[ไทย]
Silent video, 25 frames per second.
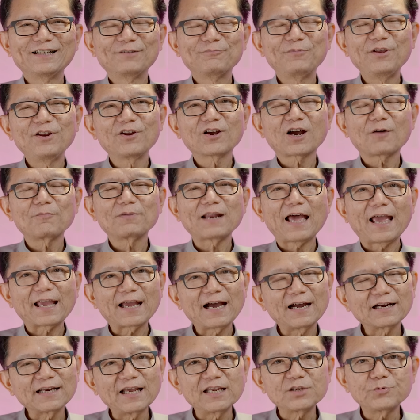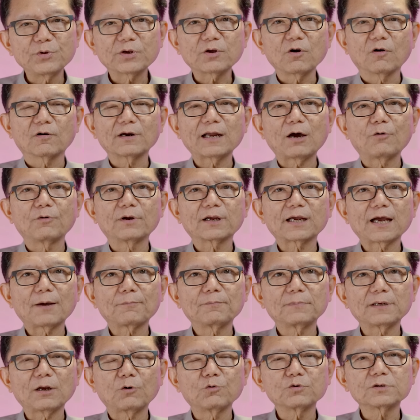พี่นะครับหลายครั้งในชีวิตของเรานะครับ
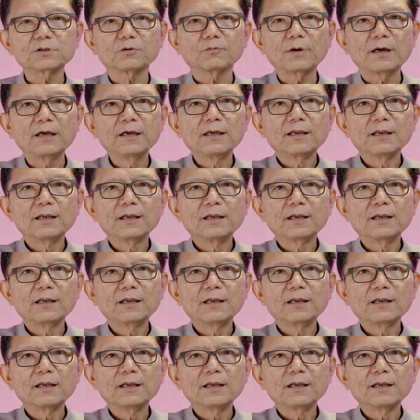เรารู้สึกว่า